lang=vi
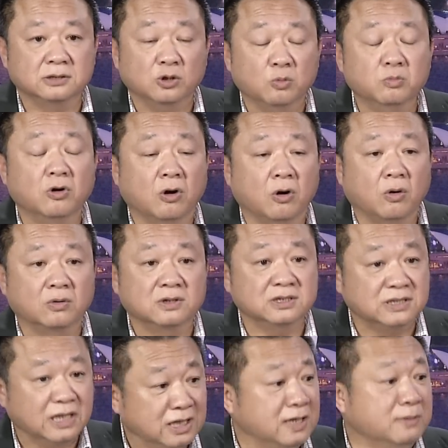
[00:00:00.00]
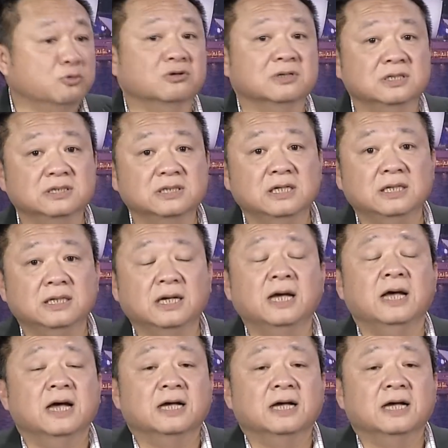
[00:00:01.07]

sự ủng hộ cái sự tín nhiệm của cử tri đó